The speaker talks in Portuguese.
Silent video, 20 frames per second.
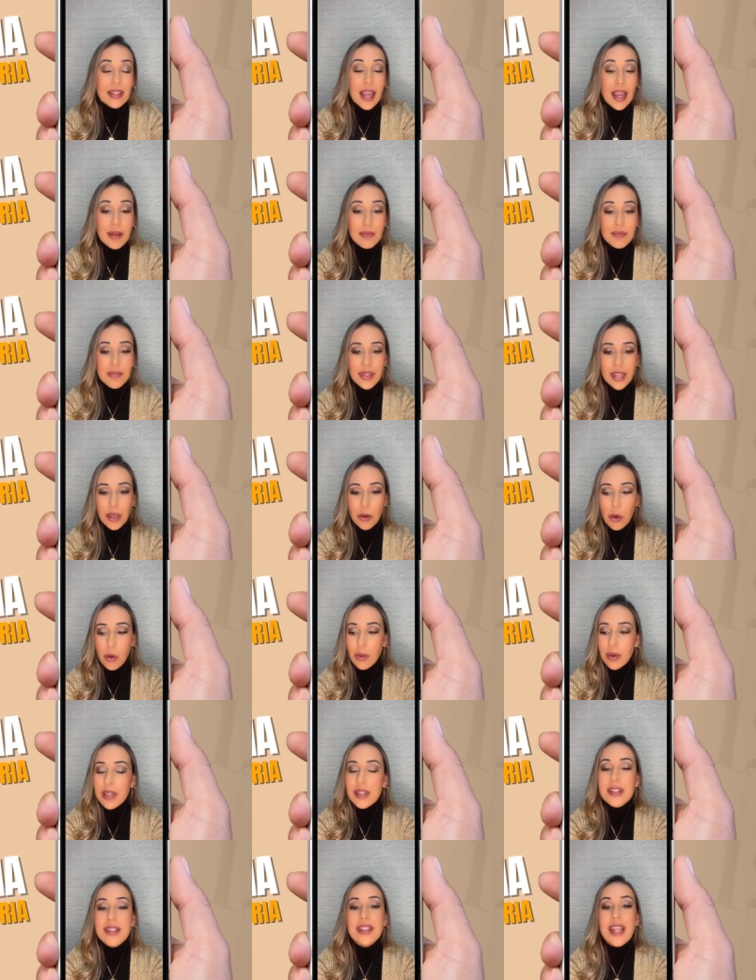né,
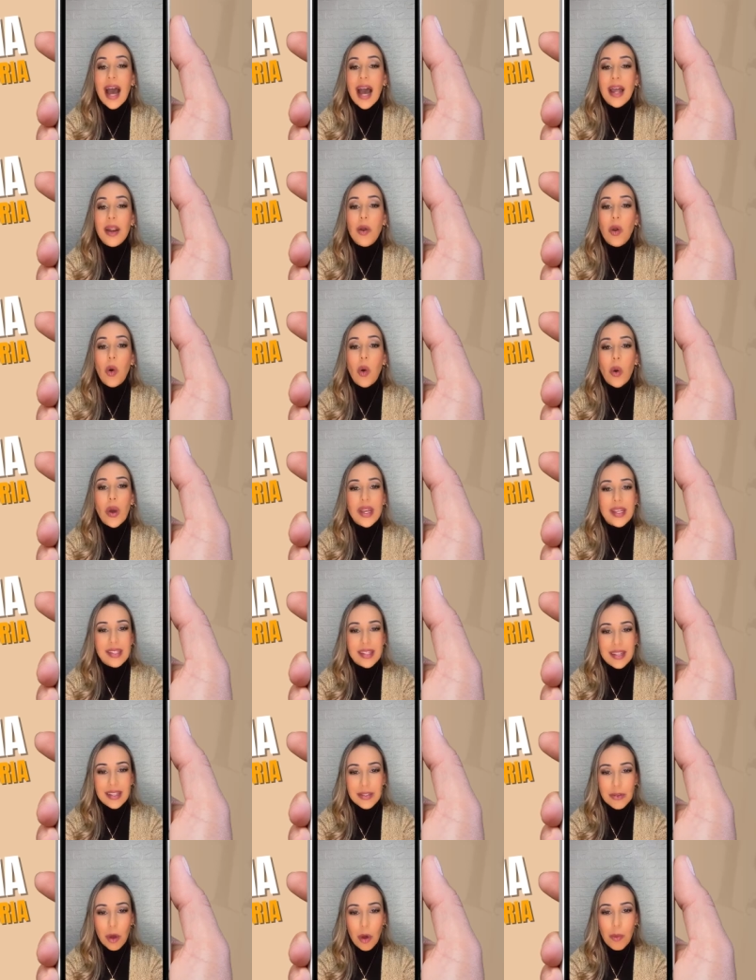conquistar
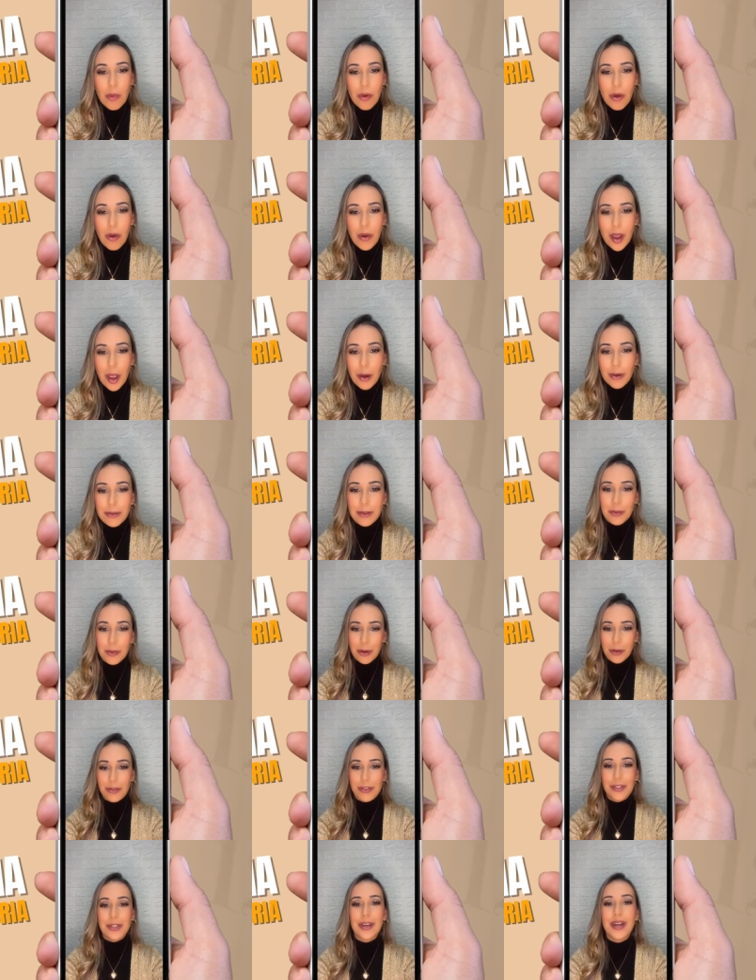coisas como qualquer outro
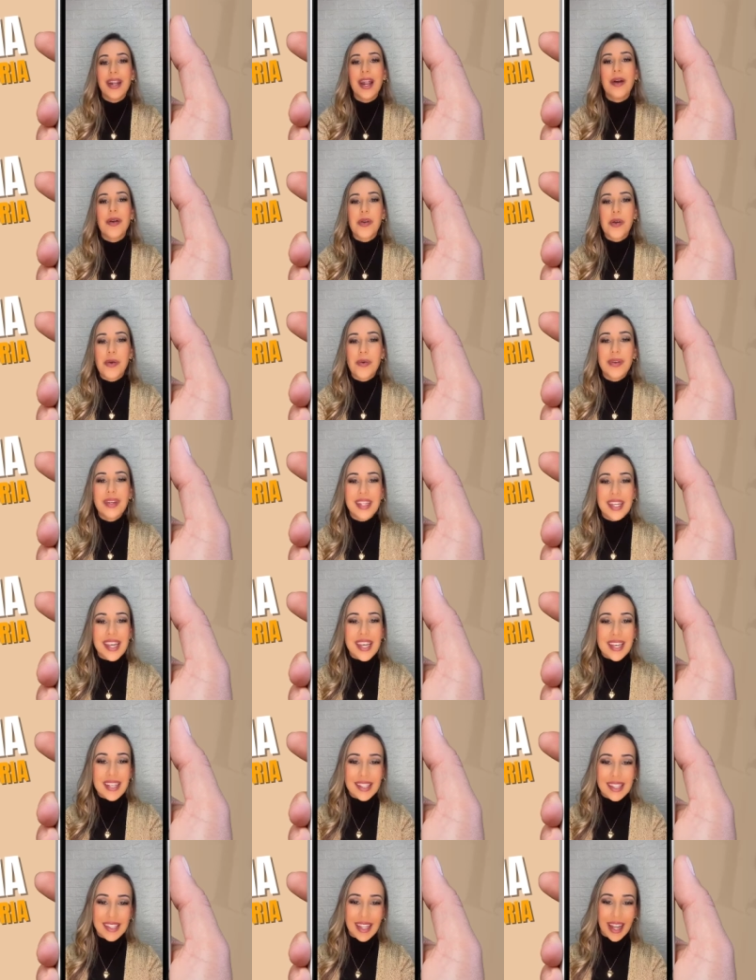profissional
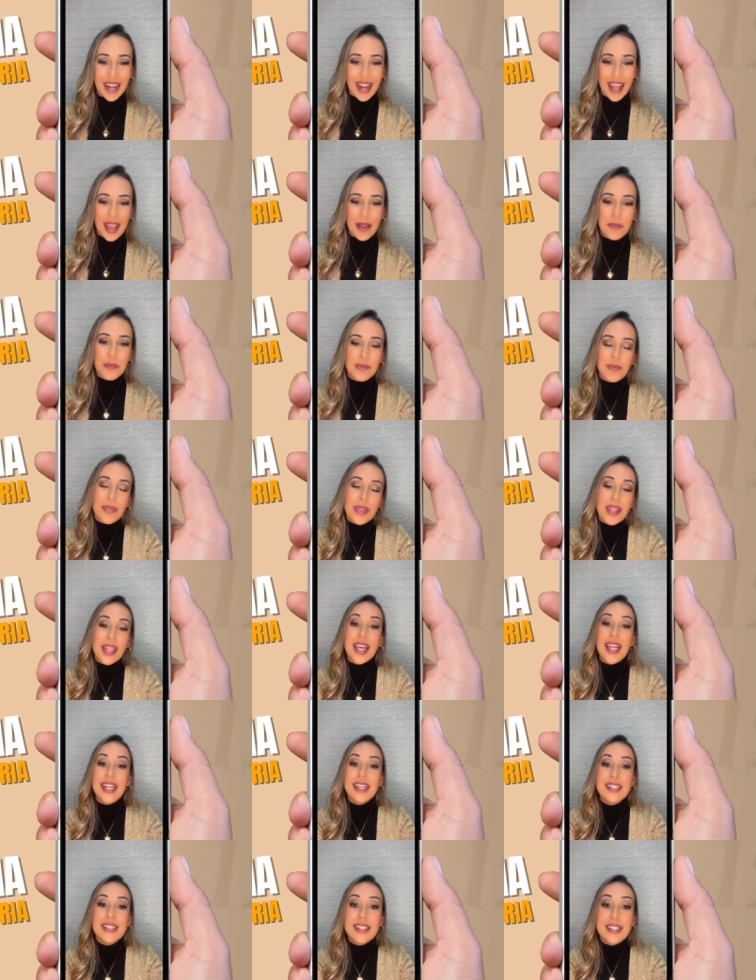conquista, né?
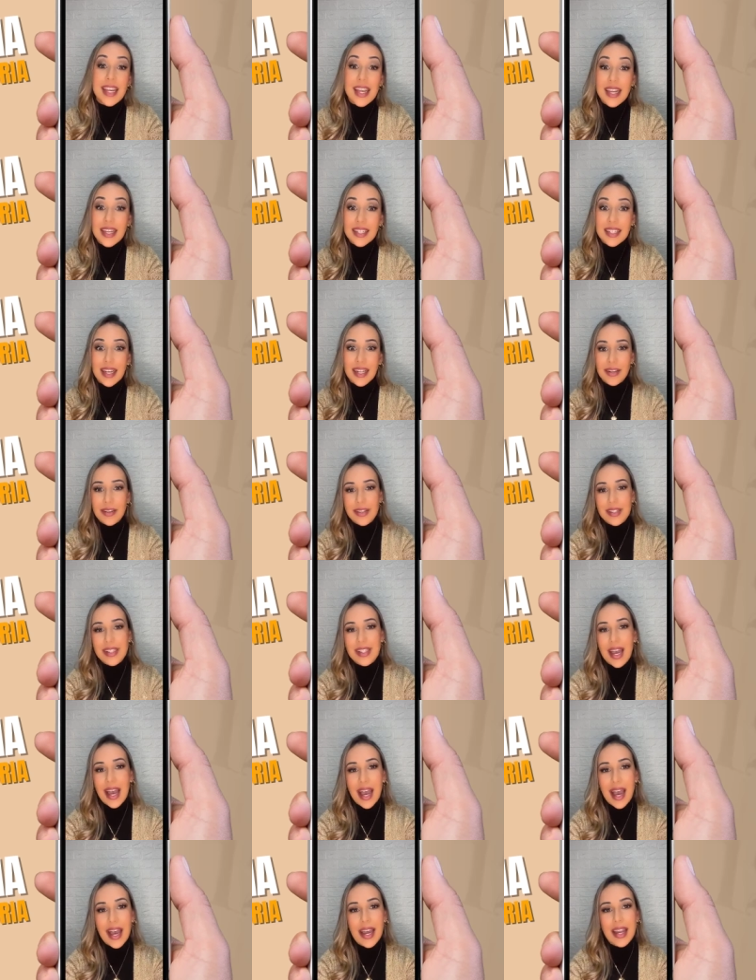Crescer na
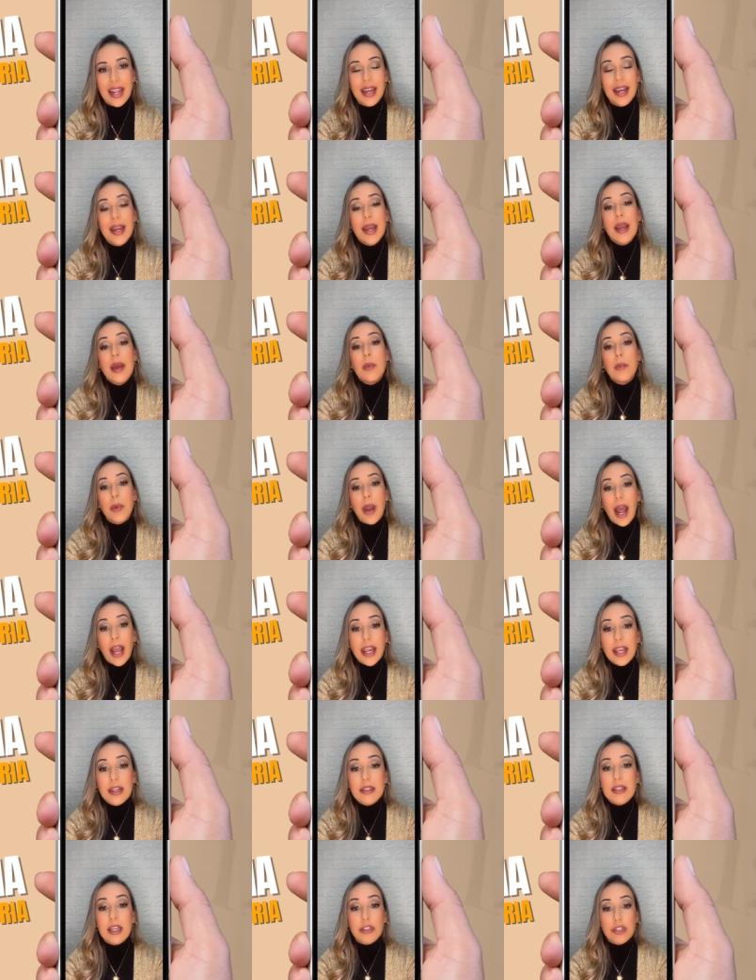nossa área.
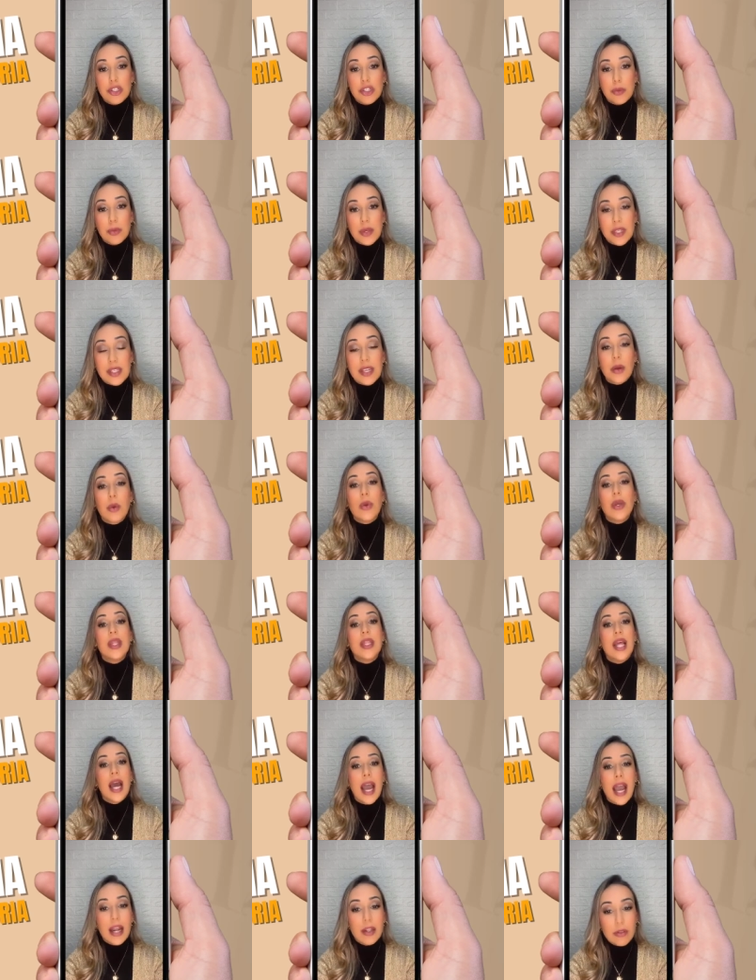Para isso, a gente precisa
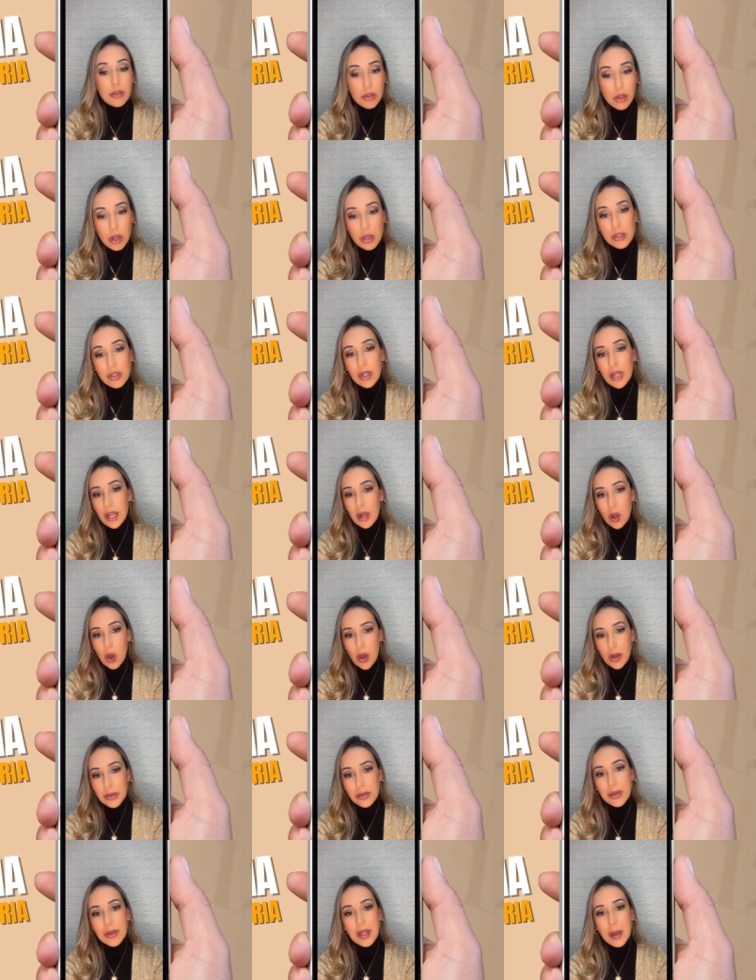cuidar do nosso
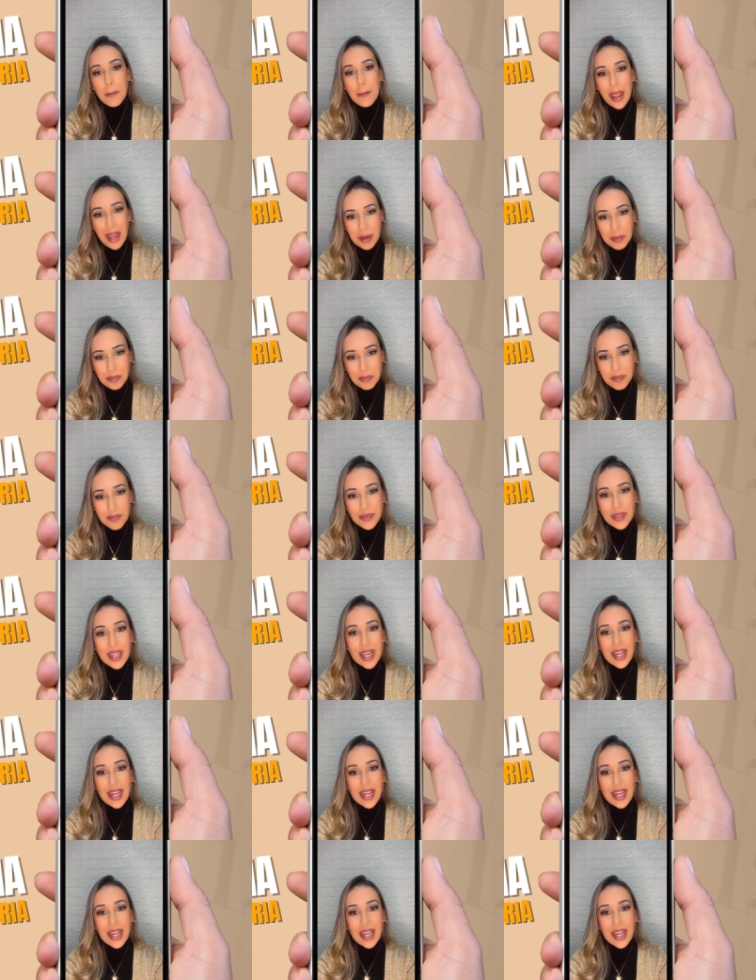negócio também.